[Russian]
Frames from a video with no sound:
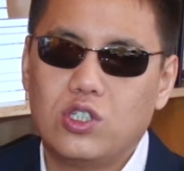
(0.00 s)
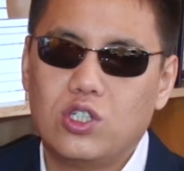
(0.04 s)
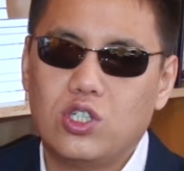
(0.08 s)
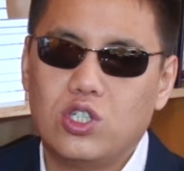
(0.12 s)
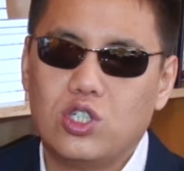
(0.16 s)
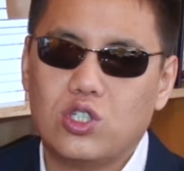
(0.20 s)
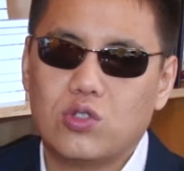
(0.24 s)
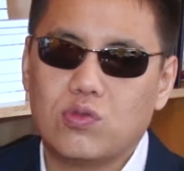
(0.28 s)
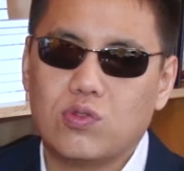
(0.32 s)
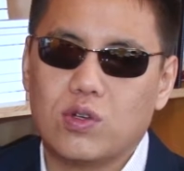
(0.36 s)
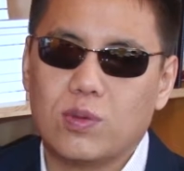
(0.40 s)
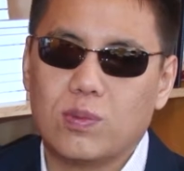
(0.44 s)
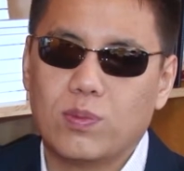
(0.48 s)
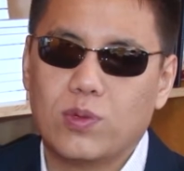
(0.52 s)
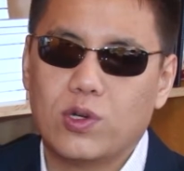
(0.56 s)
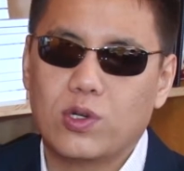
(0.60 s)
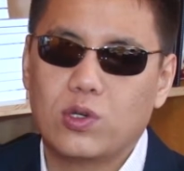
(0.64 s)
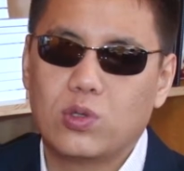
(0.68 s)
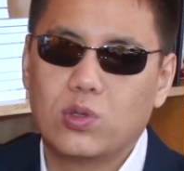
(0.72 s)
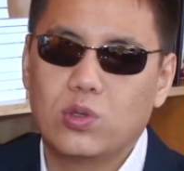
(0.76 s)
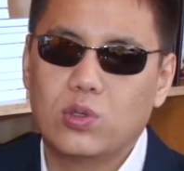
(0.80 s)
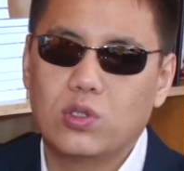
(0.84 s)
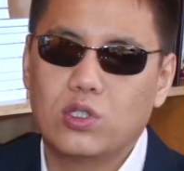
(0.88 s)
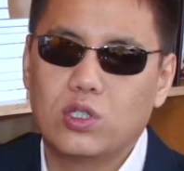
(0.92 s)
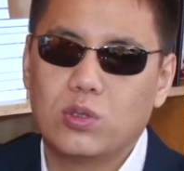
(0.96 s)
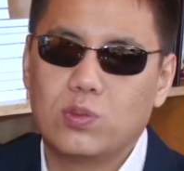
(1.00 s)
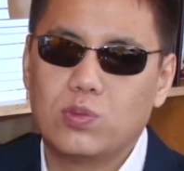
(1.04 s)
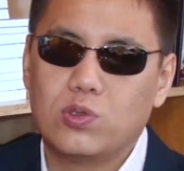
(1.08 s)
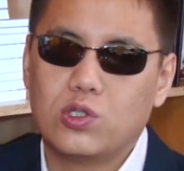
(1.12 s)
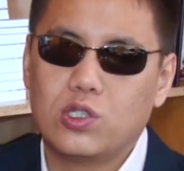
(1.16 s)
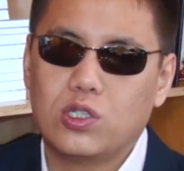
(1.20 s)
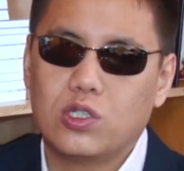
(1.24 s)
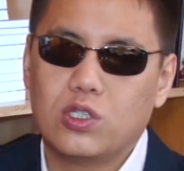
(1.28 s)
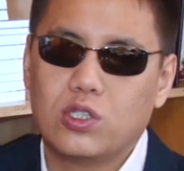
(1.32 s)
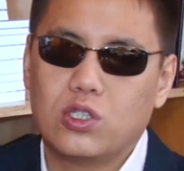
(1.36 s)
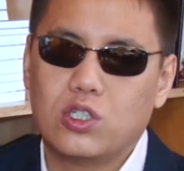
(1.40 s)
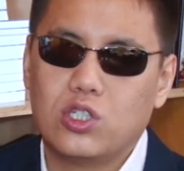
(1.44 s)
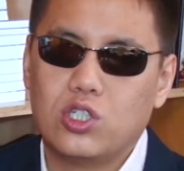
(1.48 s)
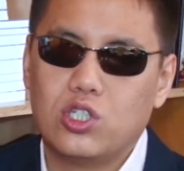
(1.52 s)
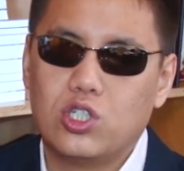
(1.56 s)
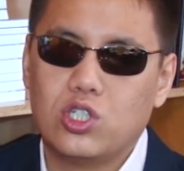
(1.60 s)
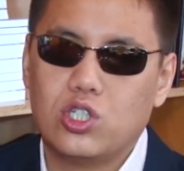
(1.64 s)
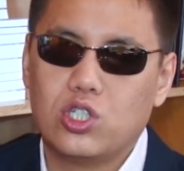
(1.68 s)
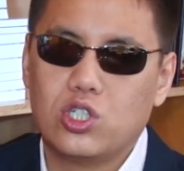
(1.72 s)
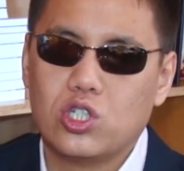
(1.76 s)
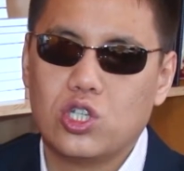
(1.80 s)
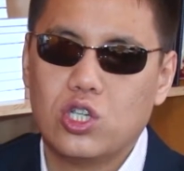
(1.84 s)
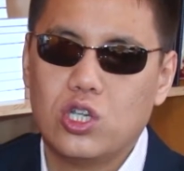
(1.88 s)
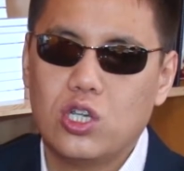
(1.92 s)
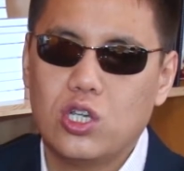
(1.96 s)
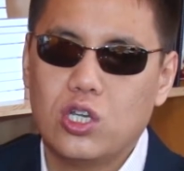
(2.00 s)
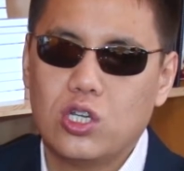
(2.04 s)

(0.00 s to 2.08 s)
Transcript: тысяч вам покроют, а 50 тысяч,